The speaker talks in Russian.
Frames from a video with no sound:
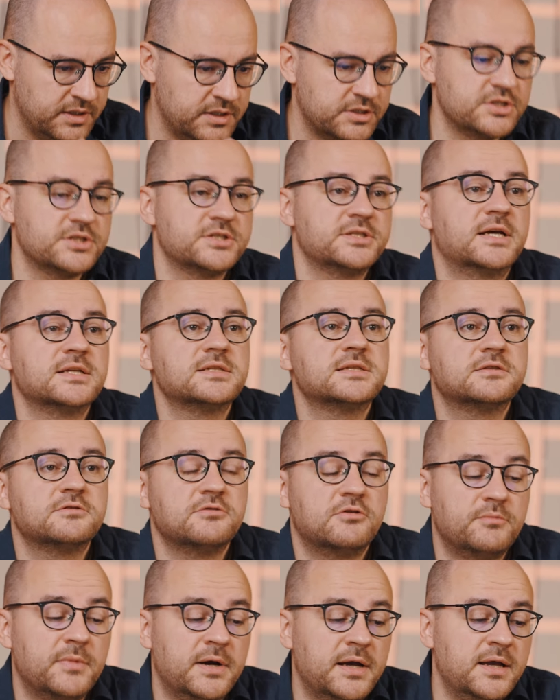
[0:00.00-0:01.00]

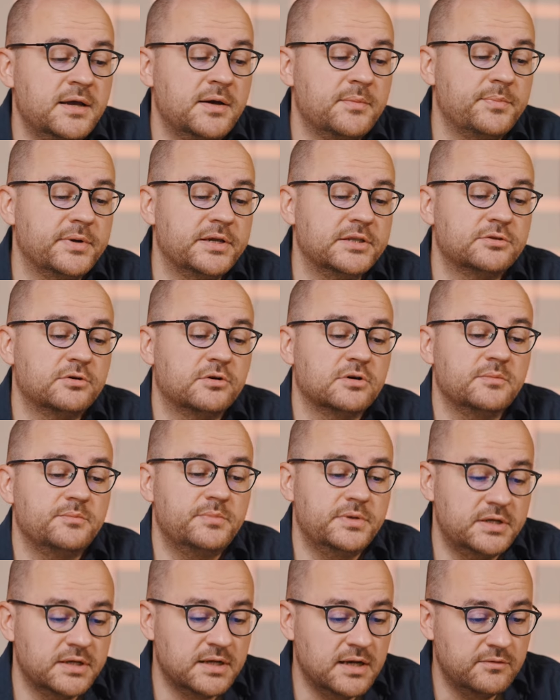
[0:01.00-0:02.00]
16 мая по итогам
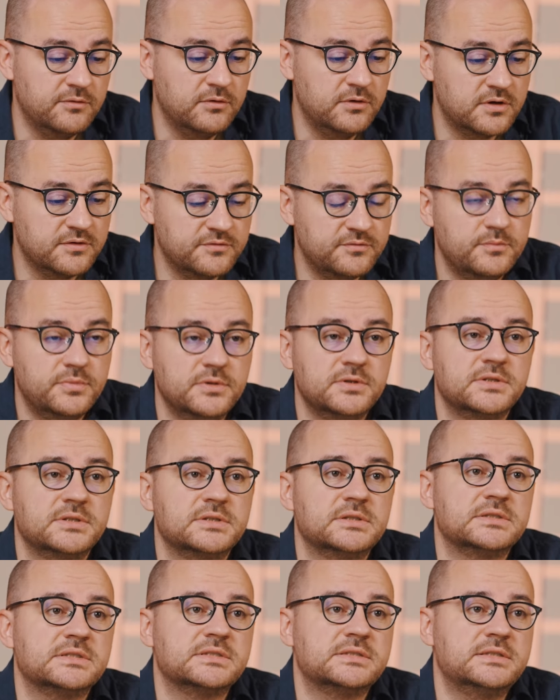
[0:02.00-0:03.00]
переговоров
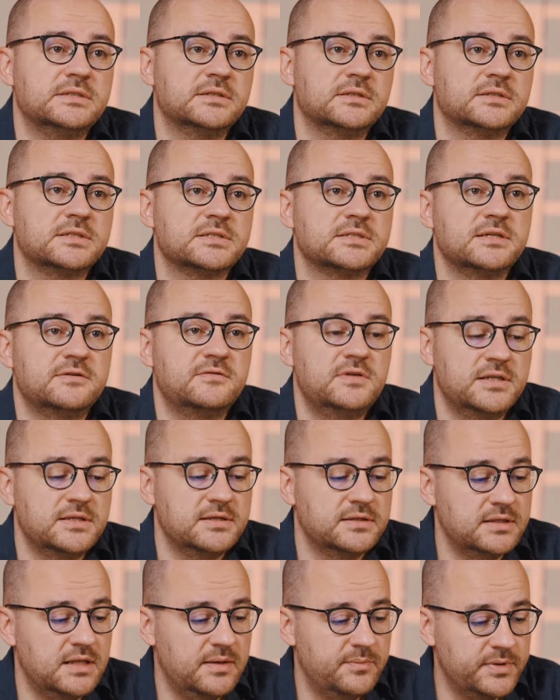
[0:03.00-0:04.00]
было сделано заявление
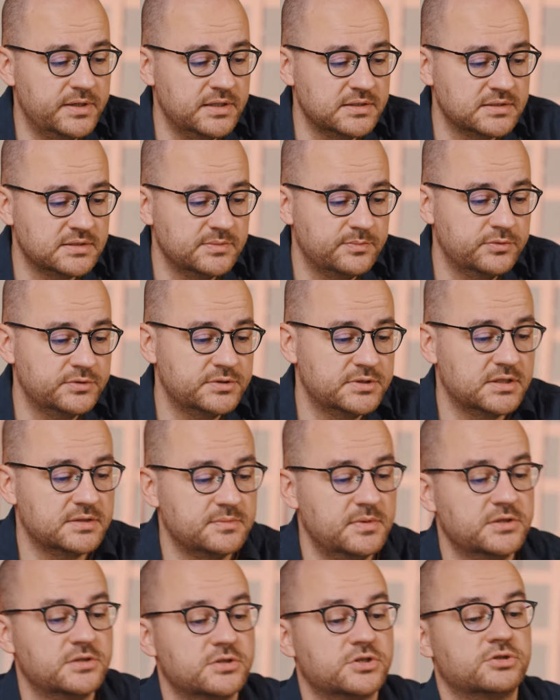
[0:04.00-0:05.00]
для прессы. Путин
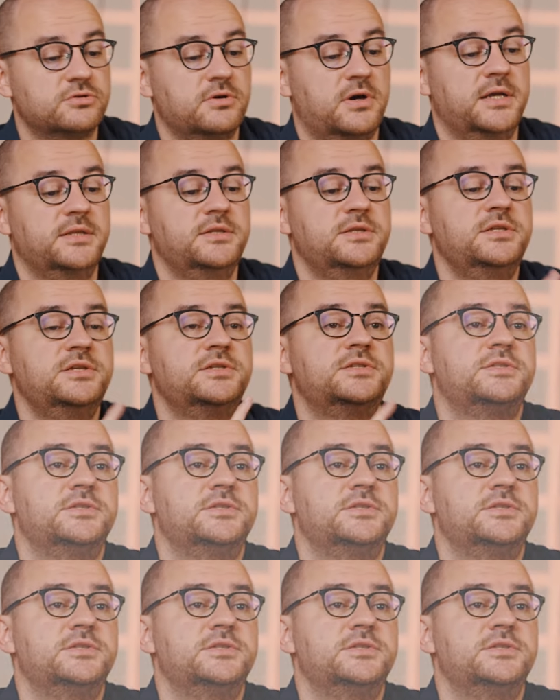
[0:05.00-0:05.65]
ответил, что они с